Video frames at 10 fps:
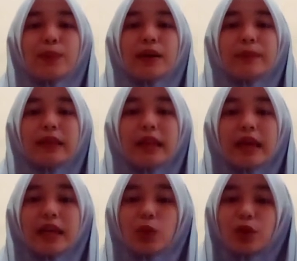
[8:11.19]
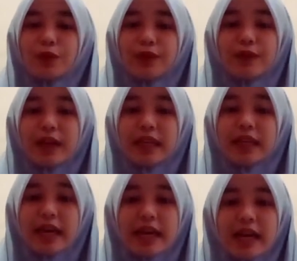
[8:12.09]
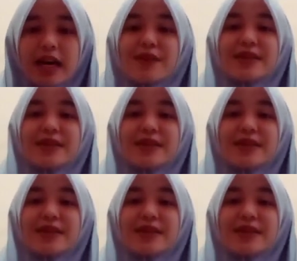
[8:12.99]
Wabillahi taufiq wal hidayah.